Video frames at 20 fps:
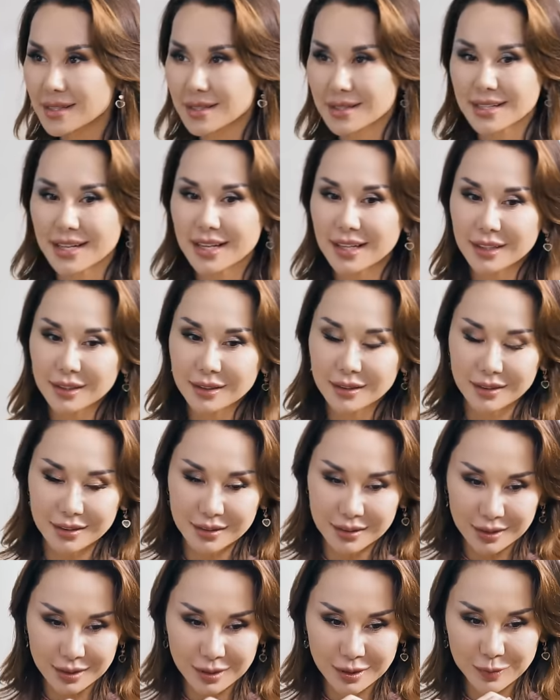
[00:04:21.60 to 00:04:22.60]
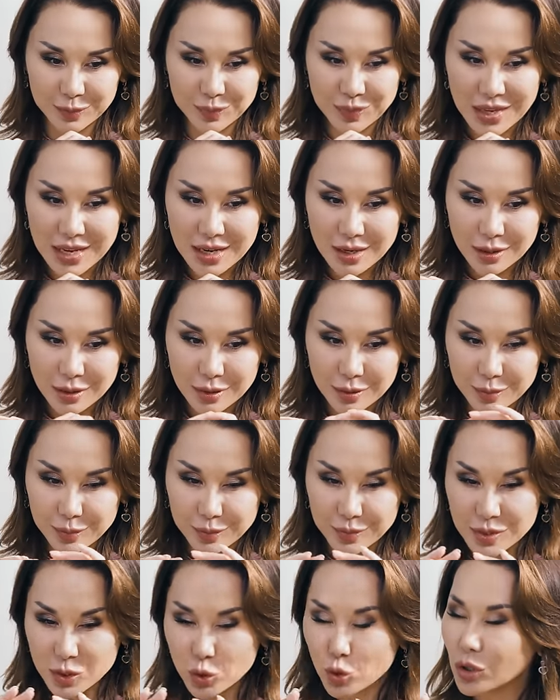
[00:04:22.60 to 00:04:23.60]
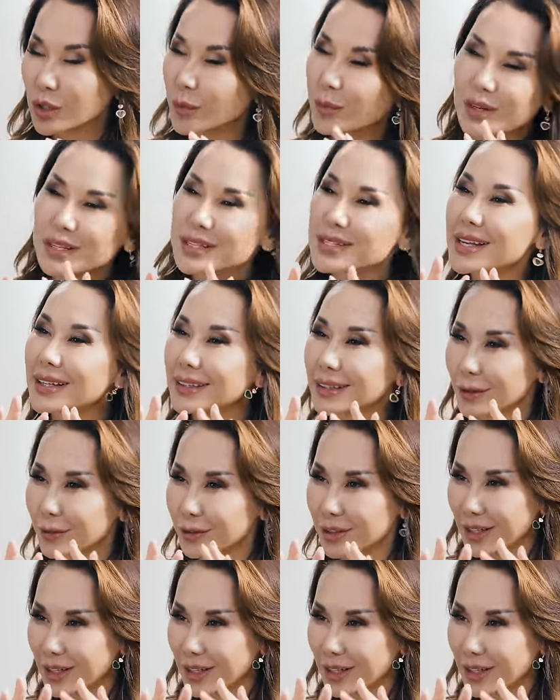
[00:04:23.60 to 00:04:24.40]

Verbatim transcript: знает э, сколько процентов,